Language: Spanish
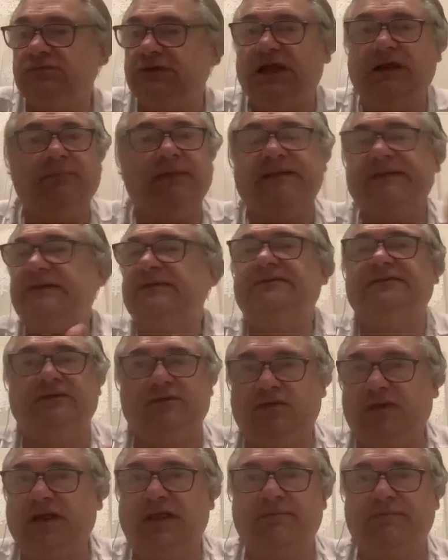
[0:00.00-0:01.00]
El Madrid
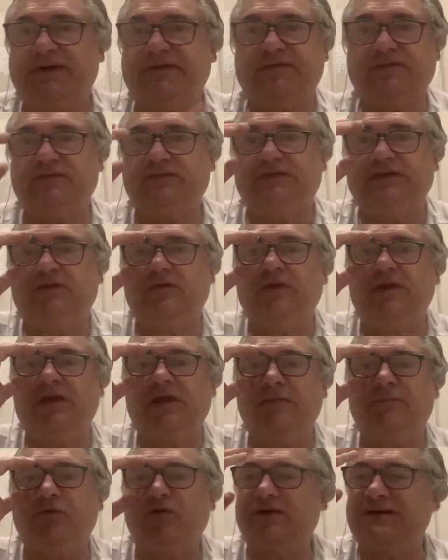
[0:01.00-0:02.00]
tiene un equipazo, tiene un
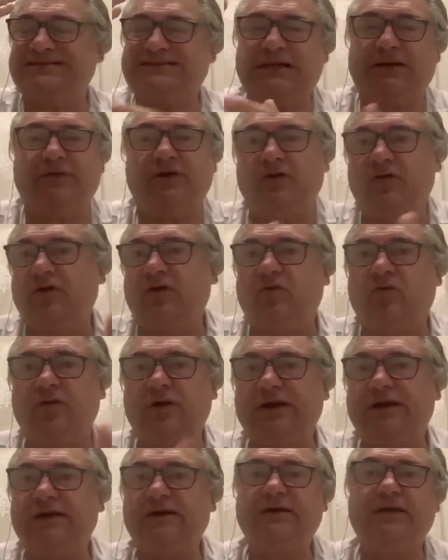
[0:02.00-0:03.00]
equipo que sabe a lo que
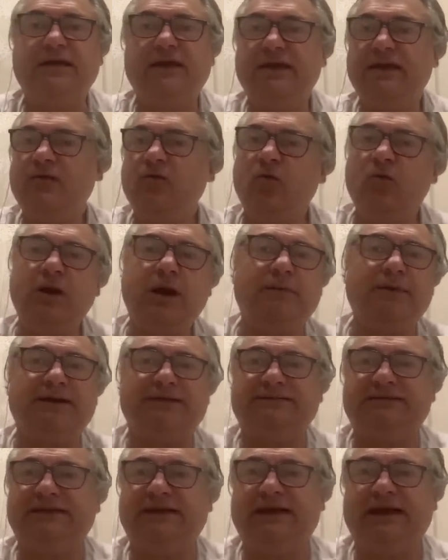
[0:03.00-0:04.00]
juega, una
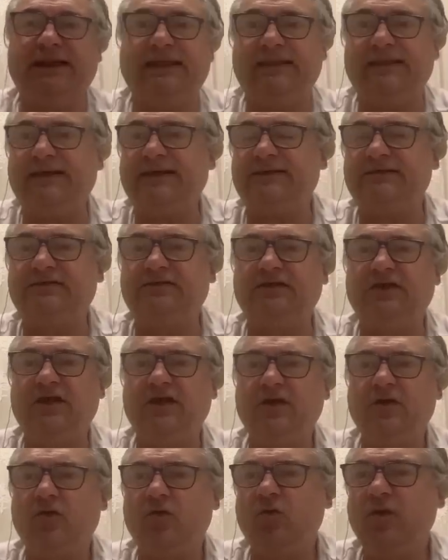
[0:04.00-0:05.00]
verticalidad,
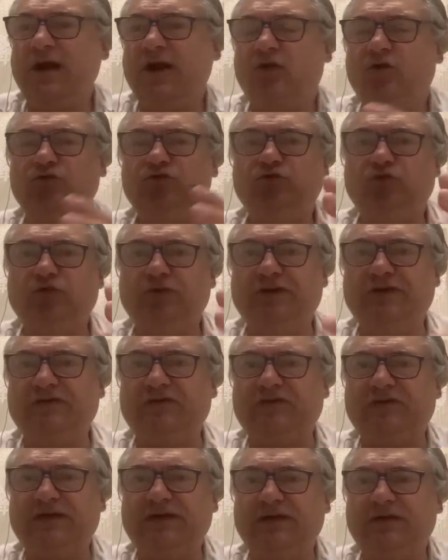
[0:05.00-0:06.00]
una
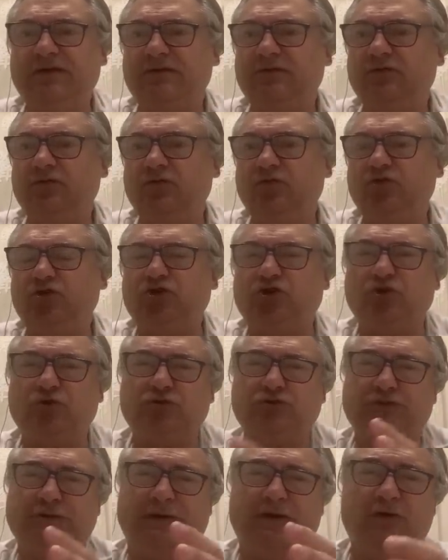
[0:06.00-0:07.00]
contundencia, unos
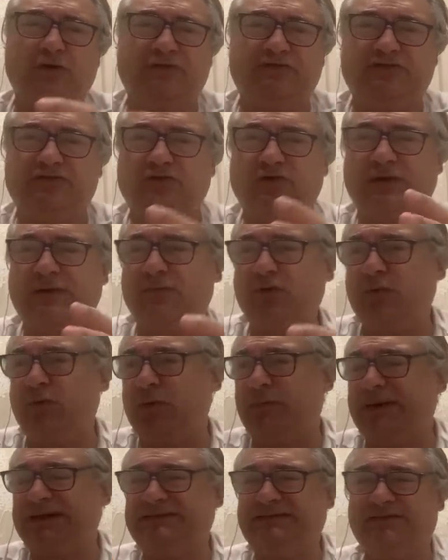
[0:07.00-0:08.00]
robos de balón al centro del campo
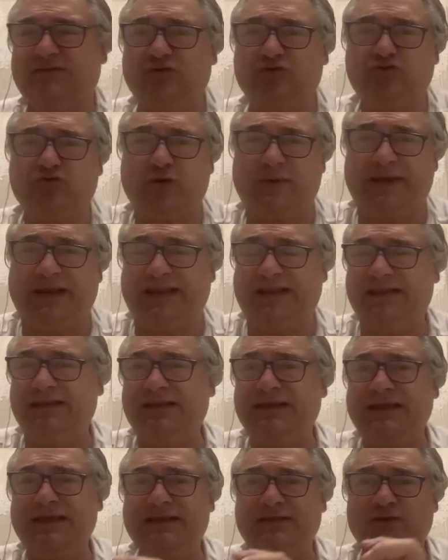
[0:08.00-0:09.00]
por parte de los
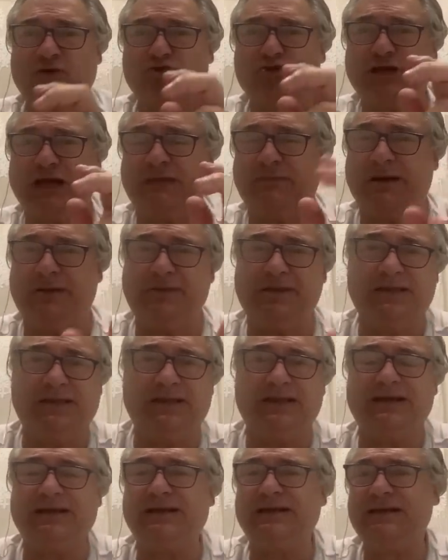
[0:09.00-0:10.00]
Chuamení, de los
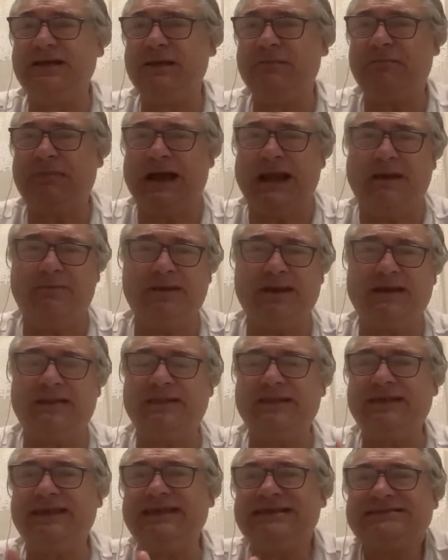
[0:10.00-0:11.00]
Camavinga,
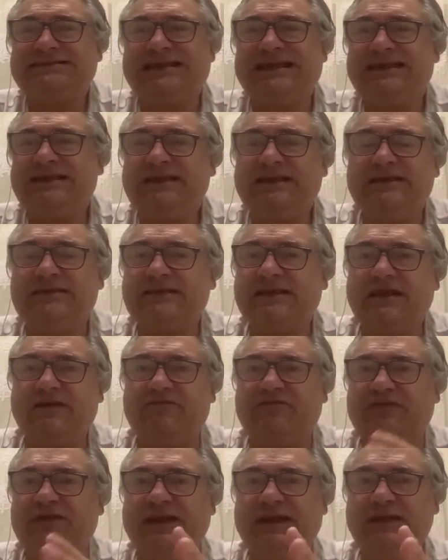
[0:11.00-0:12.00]
Valverde. Es que, es que al
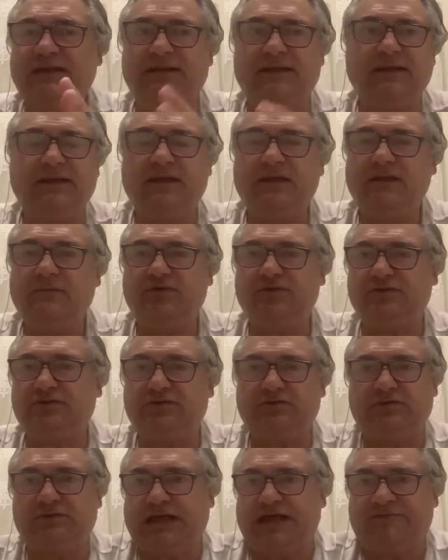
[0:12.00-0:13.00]
final
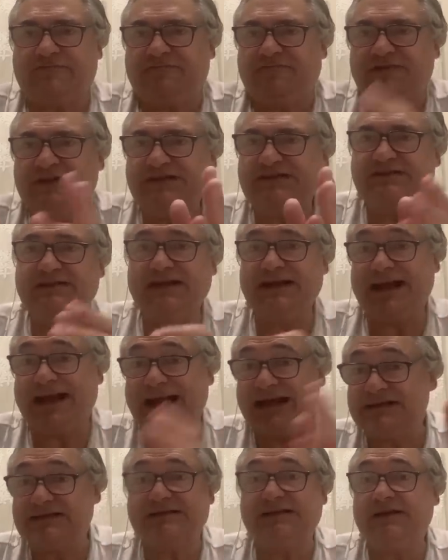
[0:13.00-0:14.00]
pues, asfixian,
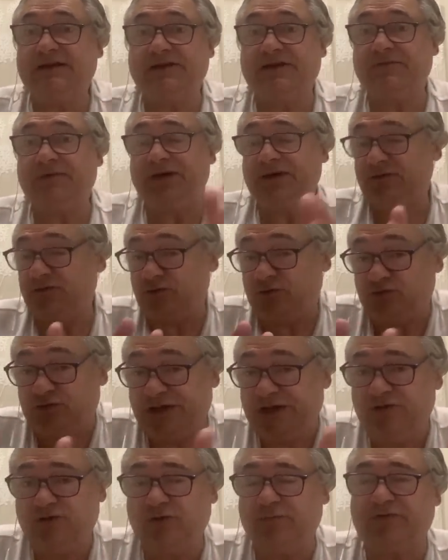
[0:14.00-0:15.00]
cansan al rival. Lo
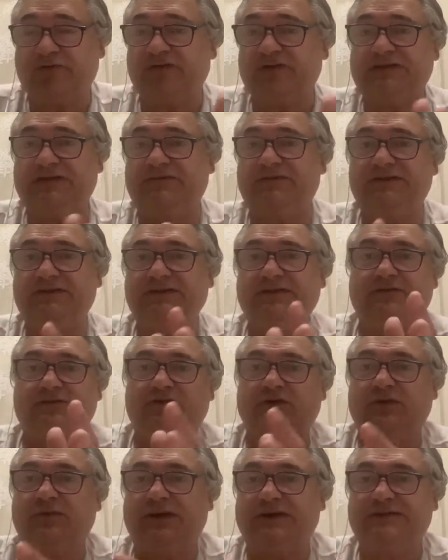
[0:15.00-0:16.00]
entiendo perfectamente que
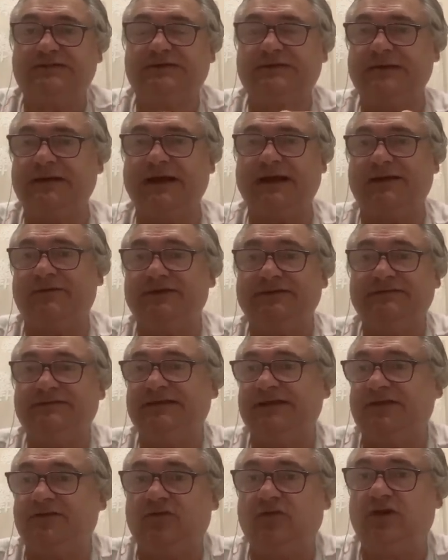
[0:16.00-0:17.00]
los rivales acaben
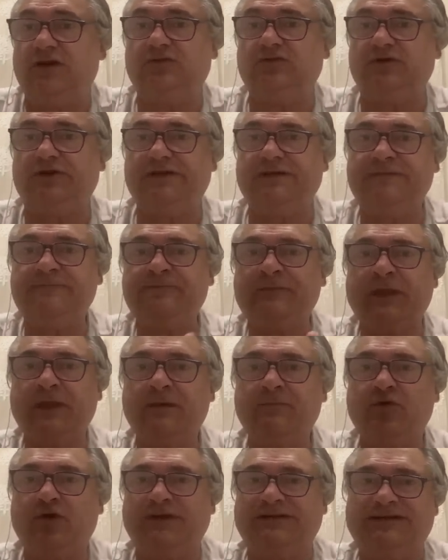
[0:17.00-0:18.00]
tirando la toalla
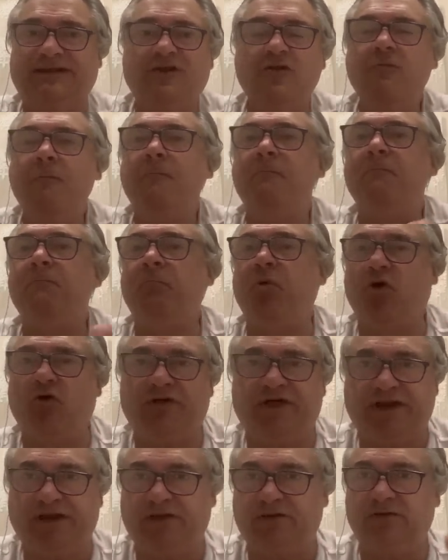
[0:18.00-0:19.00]
porque tienen un
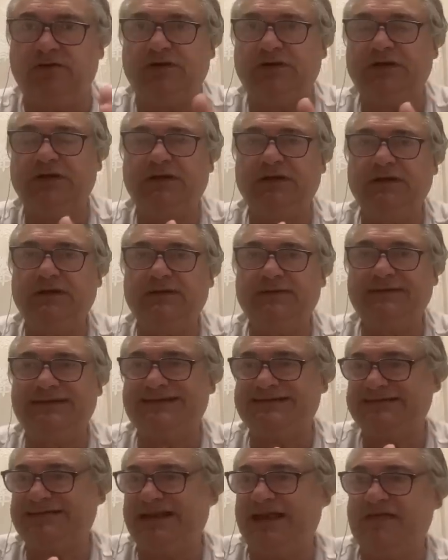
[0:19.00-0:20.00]
poderío
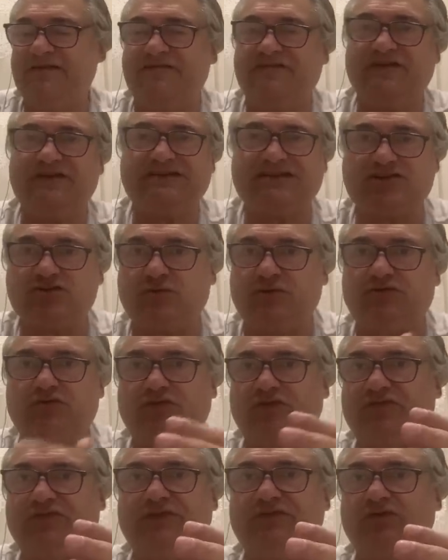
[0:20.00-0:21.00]
desde la defensa, sobre
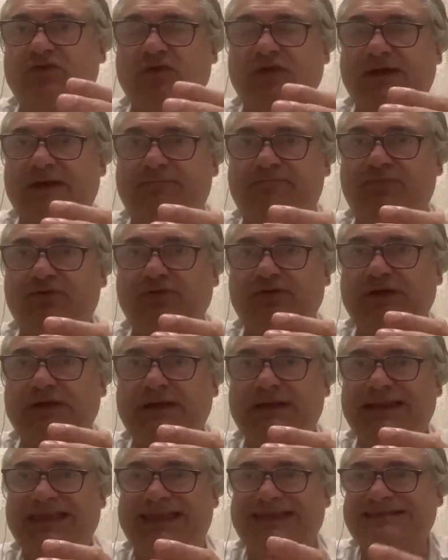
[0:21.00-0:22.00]
todo centro del campo,
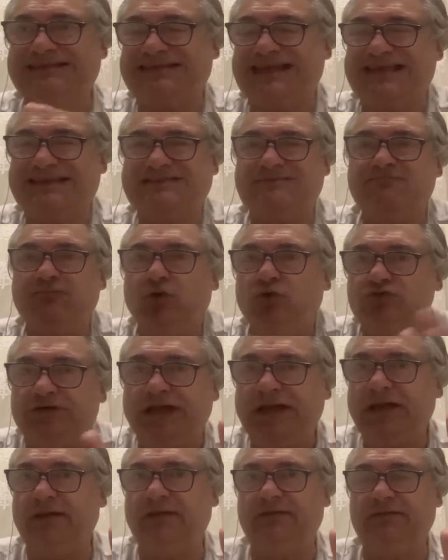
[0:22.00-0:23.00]
que es,
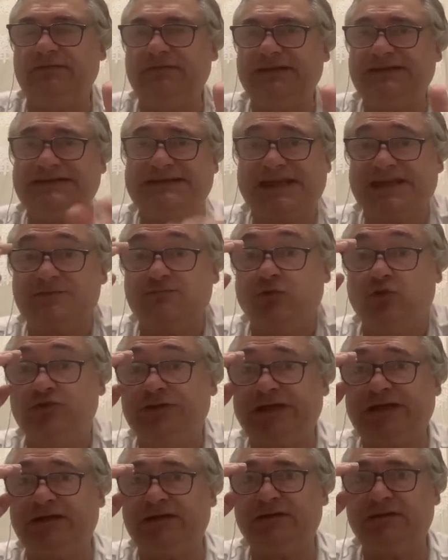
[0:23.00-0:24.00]
brutal. Es que es
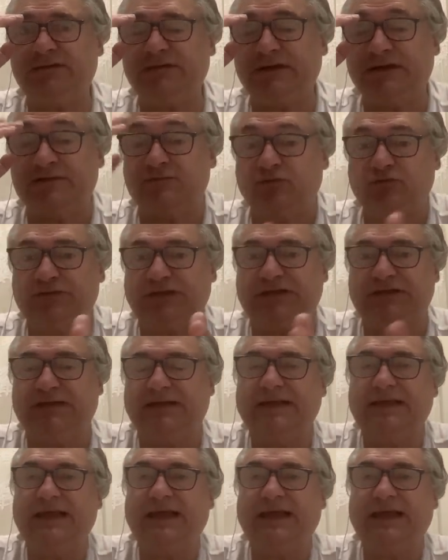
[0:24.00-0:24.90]
brutal, es brutal.